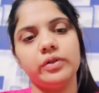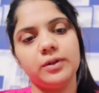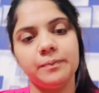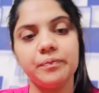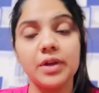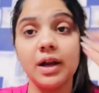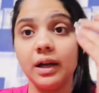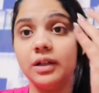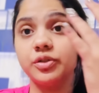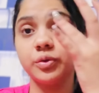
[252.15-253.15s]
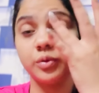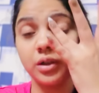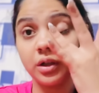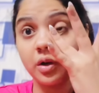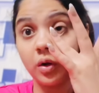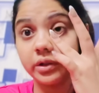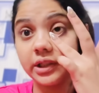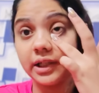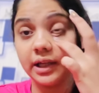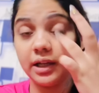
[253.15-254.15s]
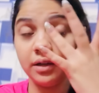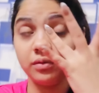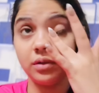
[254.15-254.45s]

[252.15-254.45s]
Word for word: फिर जो नोना का डॉक्टर है